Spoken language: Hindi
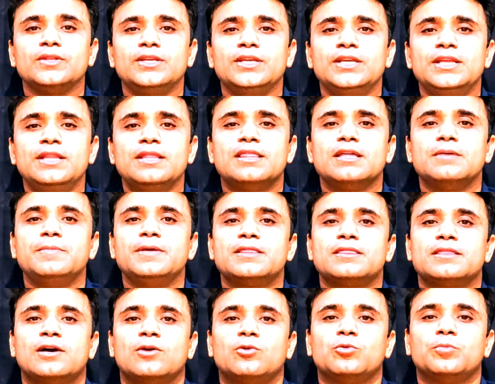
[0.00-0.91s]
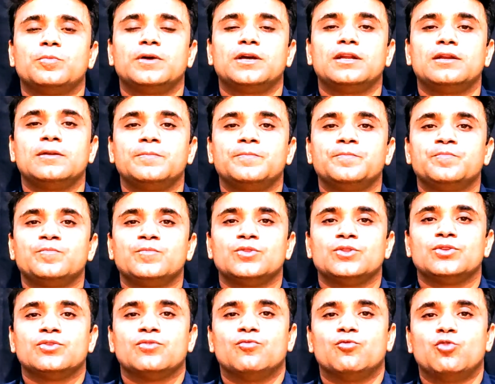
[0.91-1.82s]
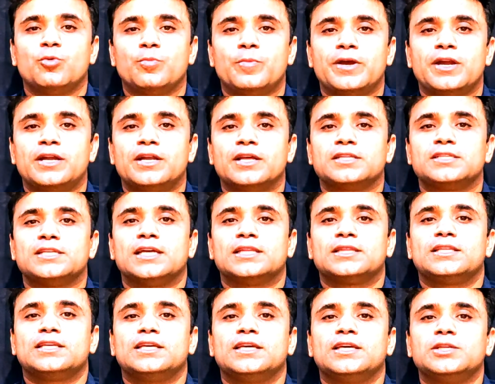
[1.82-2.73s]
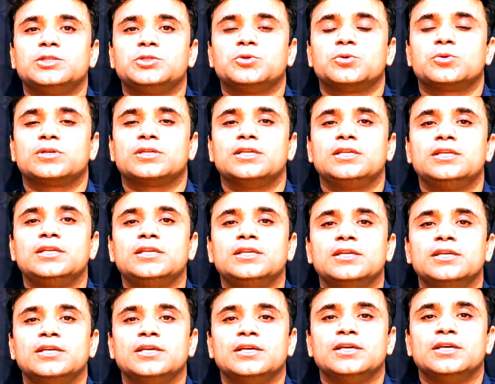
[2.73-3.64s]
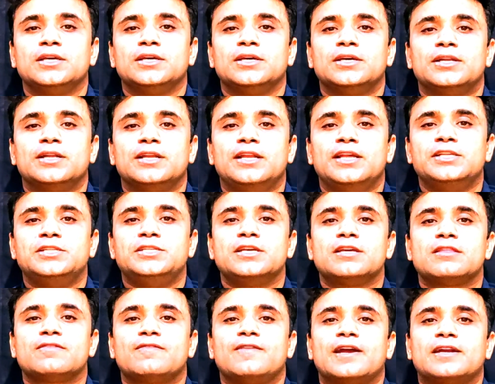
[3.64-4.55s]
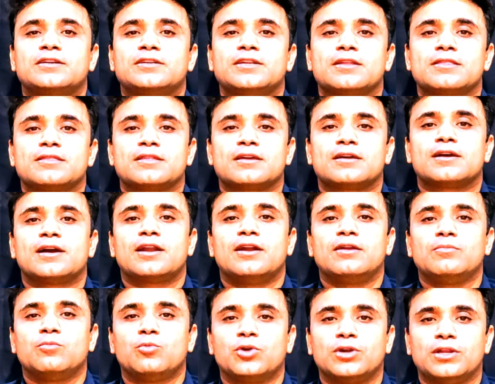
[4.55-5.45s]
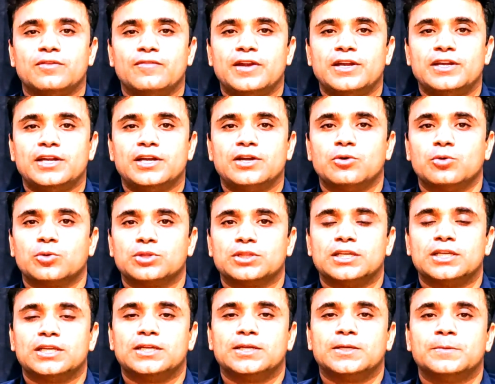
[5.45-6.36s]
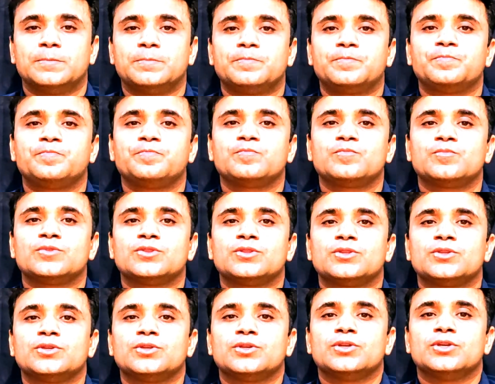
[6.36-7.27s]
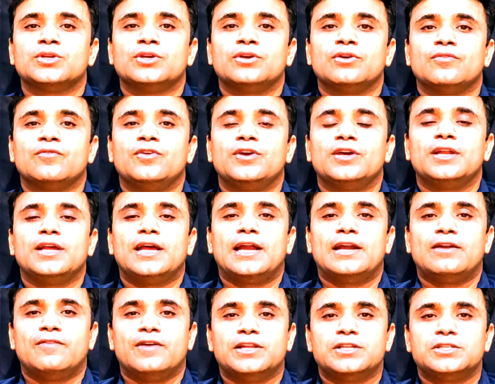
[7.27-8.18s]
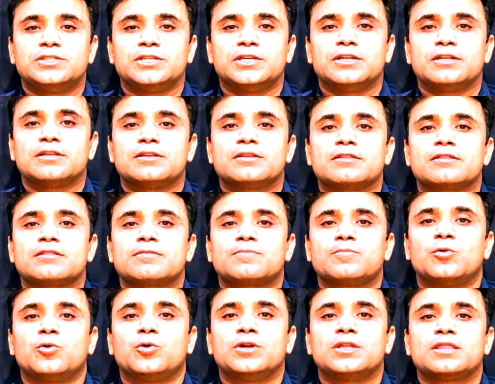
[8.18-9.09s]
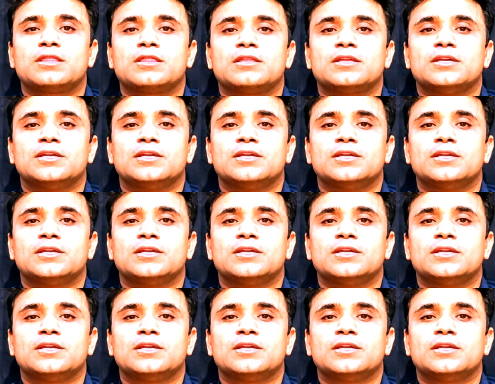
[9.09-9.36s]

इन सभी स्थानों पर वो पर्यटक जाते हैं जो कि रिलीजियस फैक्टर्स के कारण मोटिवेटेड होते हैं फिर एडवेंचर स्पोर्ट्स